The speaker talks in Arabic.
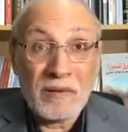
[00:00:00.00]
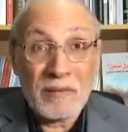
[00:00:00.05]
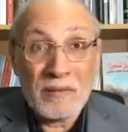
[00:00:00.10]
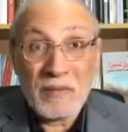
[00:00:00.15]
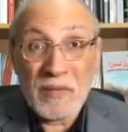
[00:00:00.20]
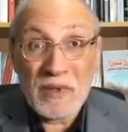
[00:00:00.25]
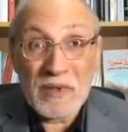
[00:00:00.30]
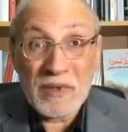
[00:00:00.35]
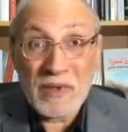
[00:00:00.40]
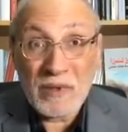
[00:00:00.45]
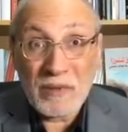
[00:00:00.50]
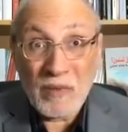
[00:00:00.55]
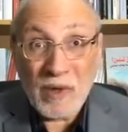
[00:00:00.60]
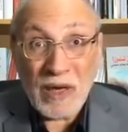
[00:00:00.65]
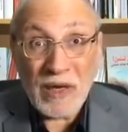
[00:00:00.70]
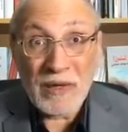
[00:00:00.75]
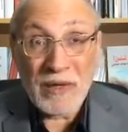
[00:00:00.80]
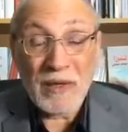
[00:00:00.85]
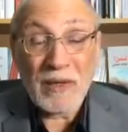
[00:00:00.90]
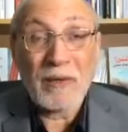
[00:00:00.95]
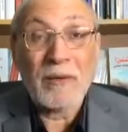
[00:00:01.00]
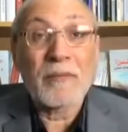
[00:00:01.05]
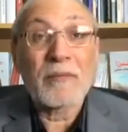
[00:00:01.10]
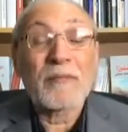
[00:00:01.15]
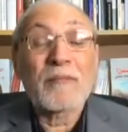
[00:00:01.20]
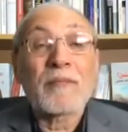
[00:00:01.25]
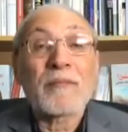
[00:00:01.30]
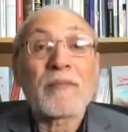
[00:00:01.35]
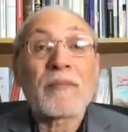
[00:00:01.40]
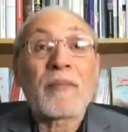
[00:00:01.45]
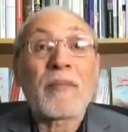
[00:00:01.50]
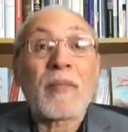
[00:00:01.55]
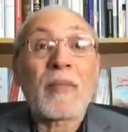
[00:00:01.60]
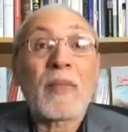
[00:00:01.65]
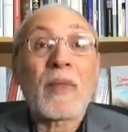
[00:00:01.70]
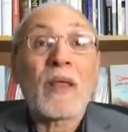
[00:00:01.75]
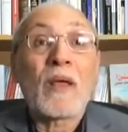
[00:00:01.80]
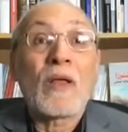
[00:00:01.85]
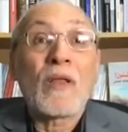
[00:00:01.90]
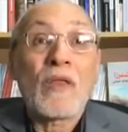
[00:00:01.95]
مسجد معين
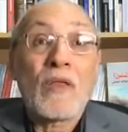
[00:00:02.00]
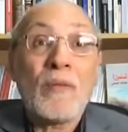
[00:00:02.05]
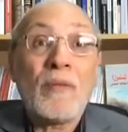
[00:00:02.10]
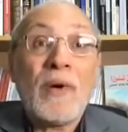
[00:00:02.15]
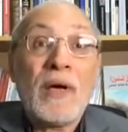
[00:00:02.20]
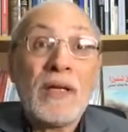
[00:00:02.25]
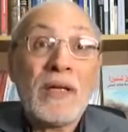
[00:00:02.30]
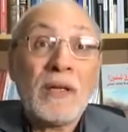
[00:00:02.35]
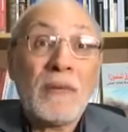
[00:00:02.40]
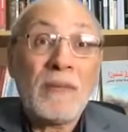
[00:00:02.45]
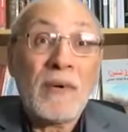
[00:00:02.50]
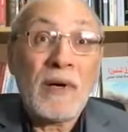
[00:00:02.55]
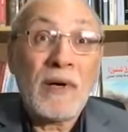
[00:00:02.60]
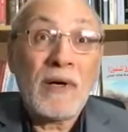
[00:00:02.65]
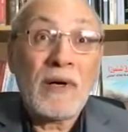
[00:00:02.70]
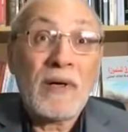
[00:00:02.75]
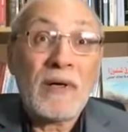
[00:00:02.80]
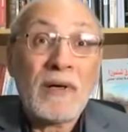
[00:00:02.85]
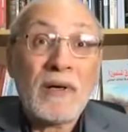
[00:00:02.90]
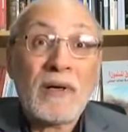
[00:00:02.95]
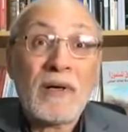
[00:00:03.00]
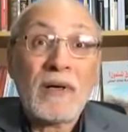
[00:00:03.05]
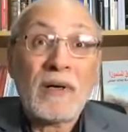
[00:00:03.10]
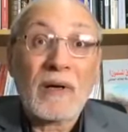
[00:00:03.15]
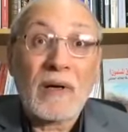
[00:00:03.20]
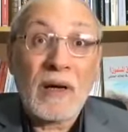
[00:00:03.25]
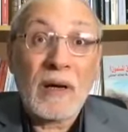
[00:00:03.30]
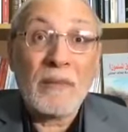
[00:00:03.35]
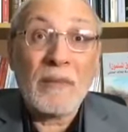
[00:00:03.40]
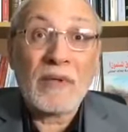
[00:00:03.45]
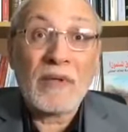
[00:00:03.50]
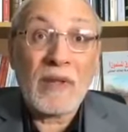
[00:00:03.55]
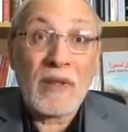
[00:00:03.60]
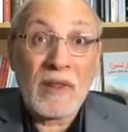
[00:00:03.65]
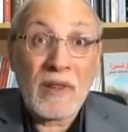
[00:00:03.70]
ثم عندما قامت